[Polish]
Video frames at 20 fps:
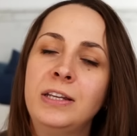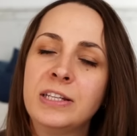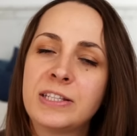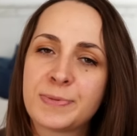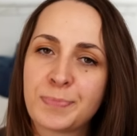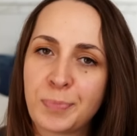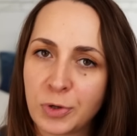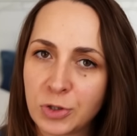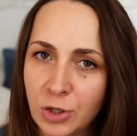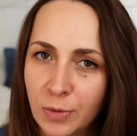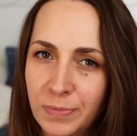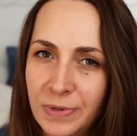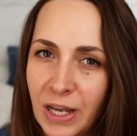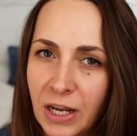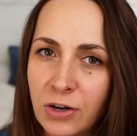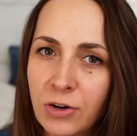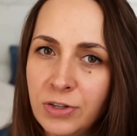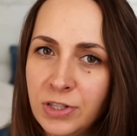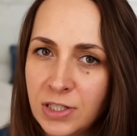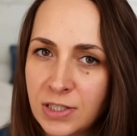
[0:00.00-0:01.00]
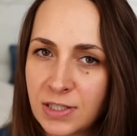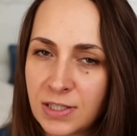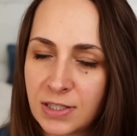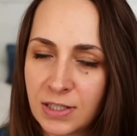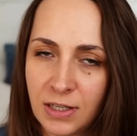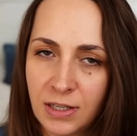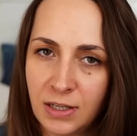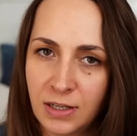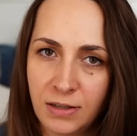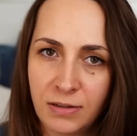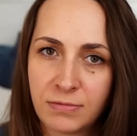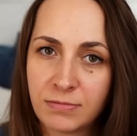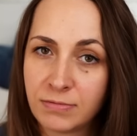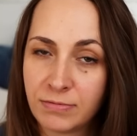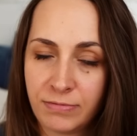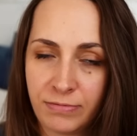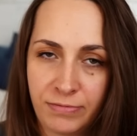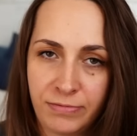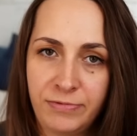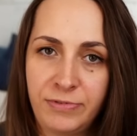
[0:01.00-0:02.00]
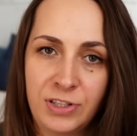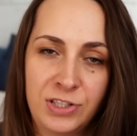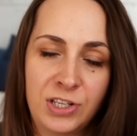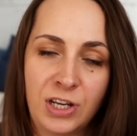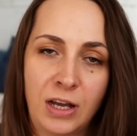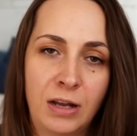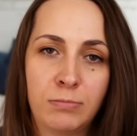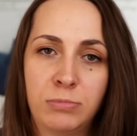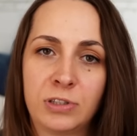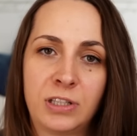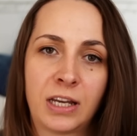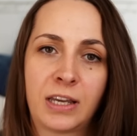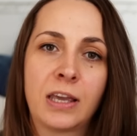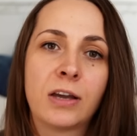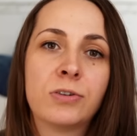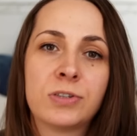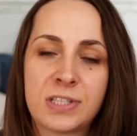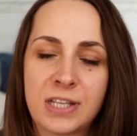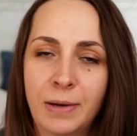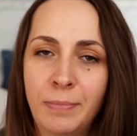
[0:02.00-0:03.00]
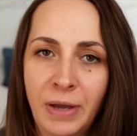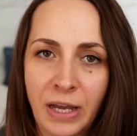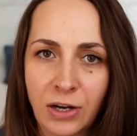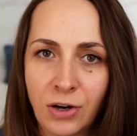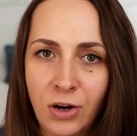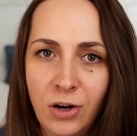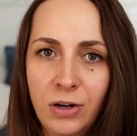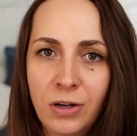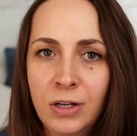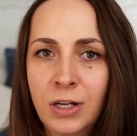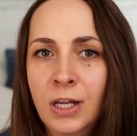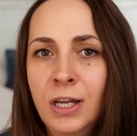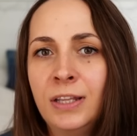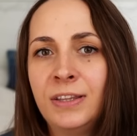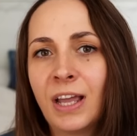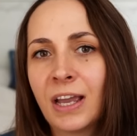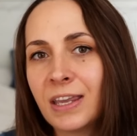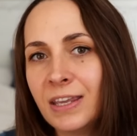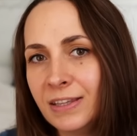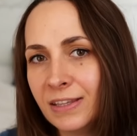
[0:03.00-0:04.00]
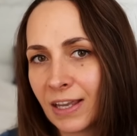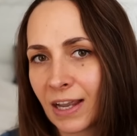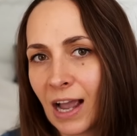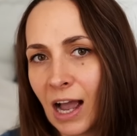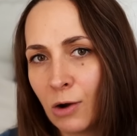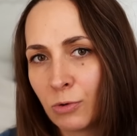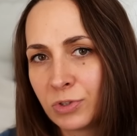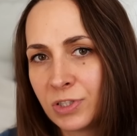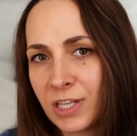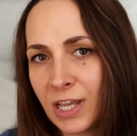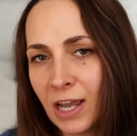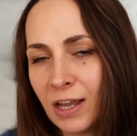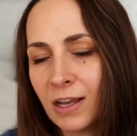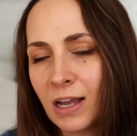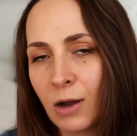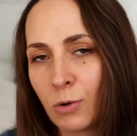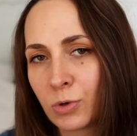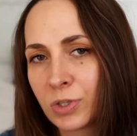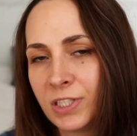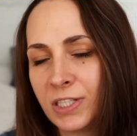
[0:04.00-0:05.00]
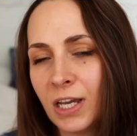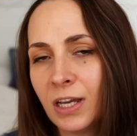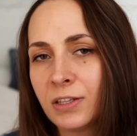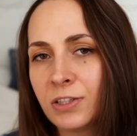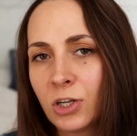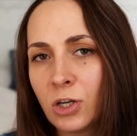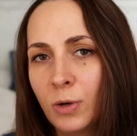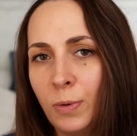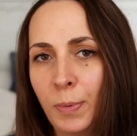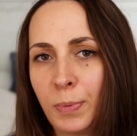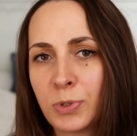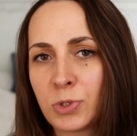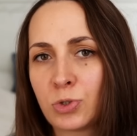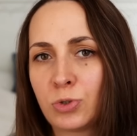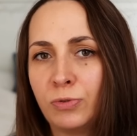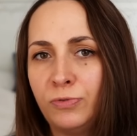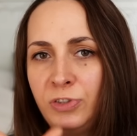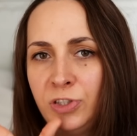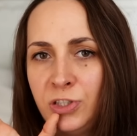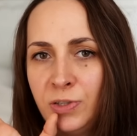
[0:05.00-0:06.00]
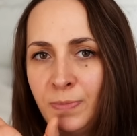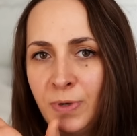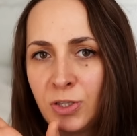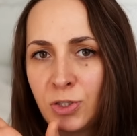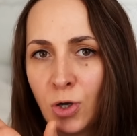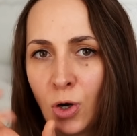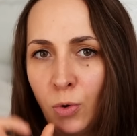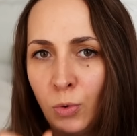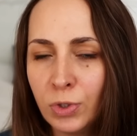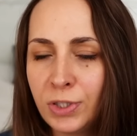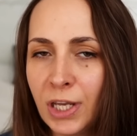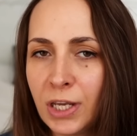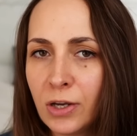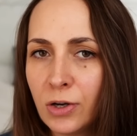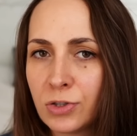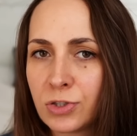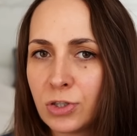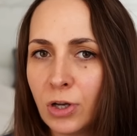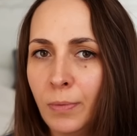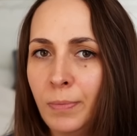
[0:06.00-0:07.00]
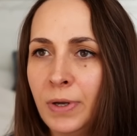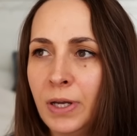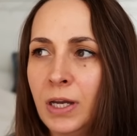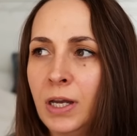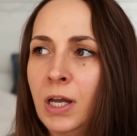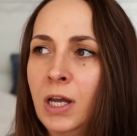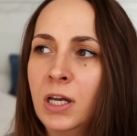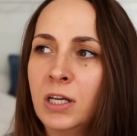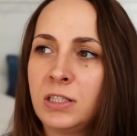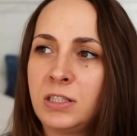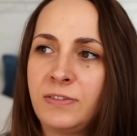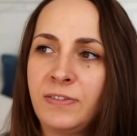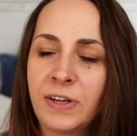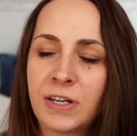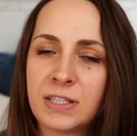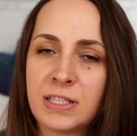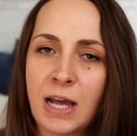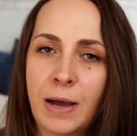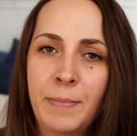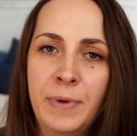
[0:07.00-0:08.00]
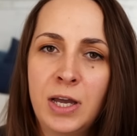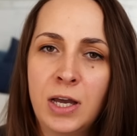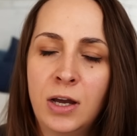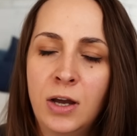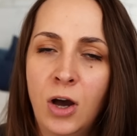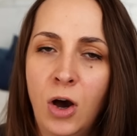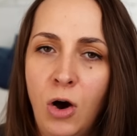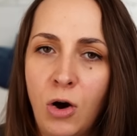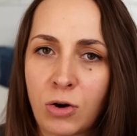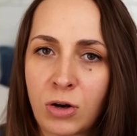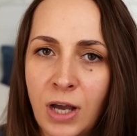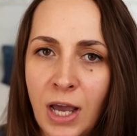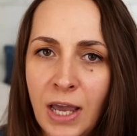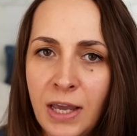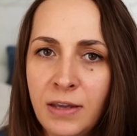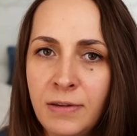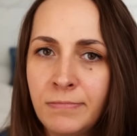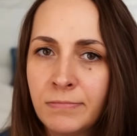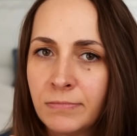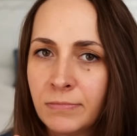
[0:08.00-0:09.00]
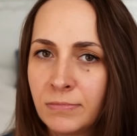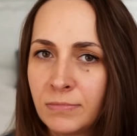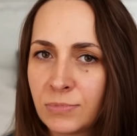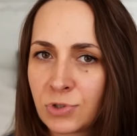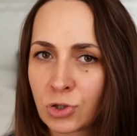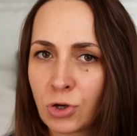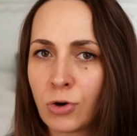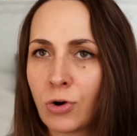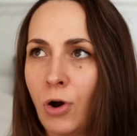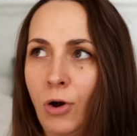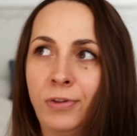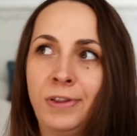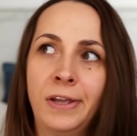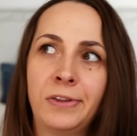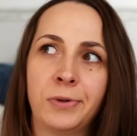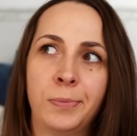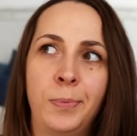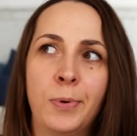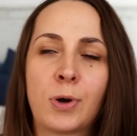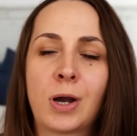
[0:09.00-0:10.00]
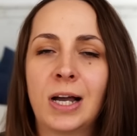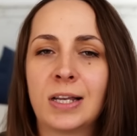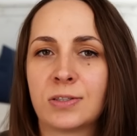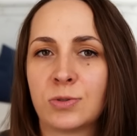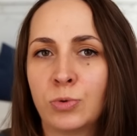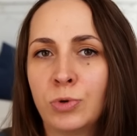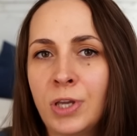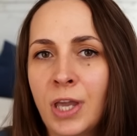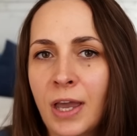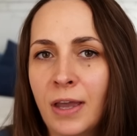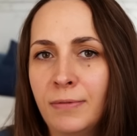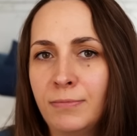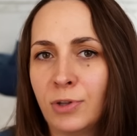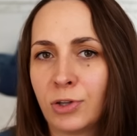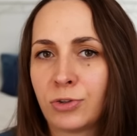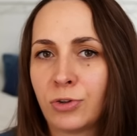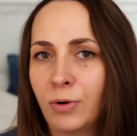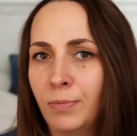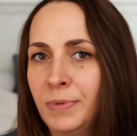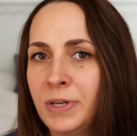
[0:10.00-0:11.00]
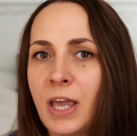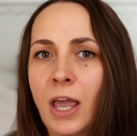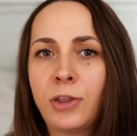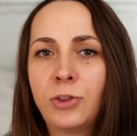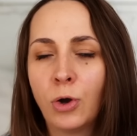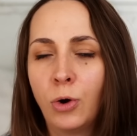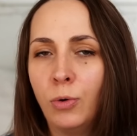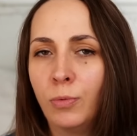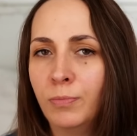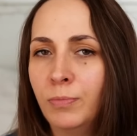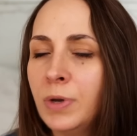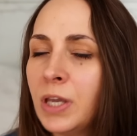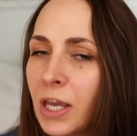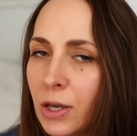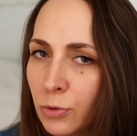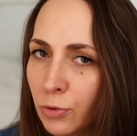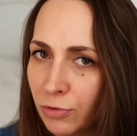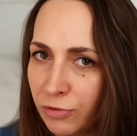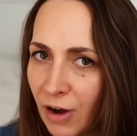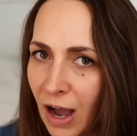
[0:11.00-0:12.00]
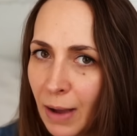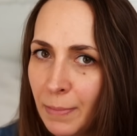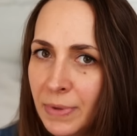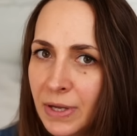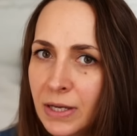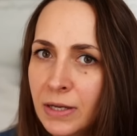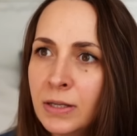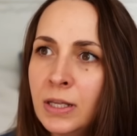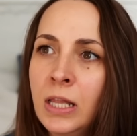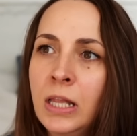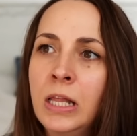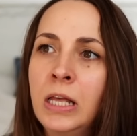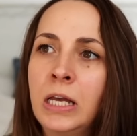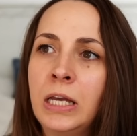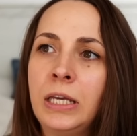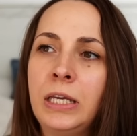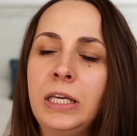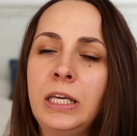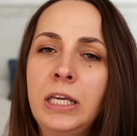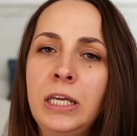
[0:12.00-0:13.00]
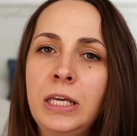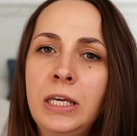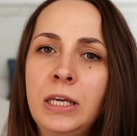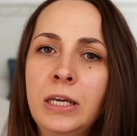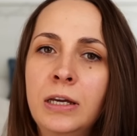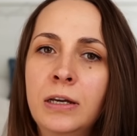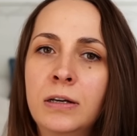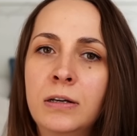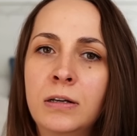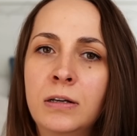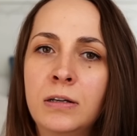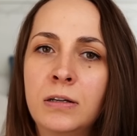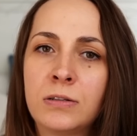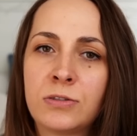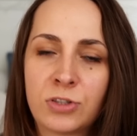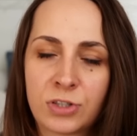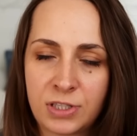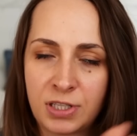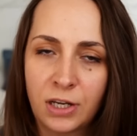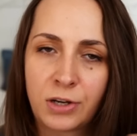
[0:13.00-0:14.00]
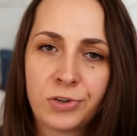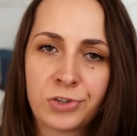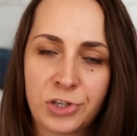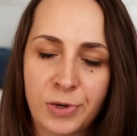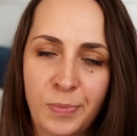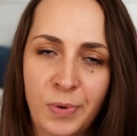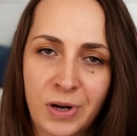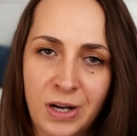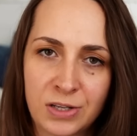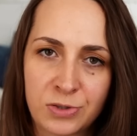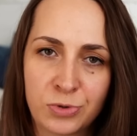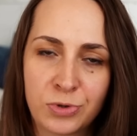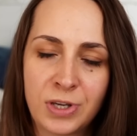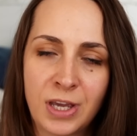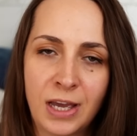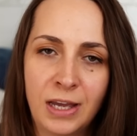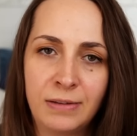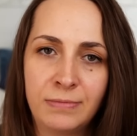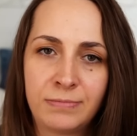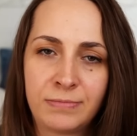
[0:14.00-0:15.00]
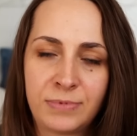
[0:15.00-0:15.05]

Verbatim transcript: nic podobnego, nic, e, wiecie, albo takiego samego na innych aukcjach, aukcjach, tylko po prostu widzimy to u tej osoby, stwierdzamy, ok, skoro ona to pokazuje, no to my jej, to, my jej ufamy i co z tego, że pokazuje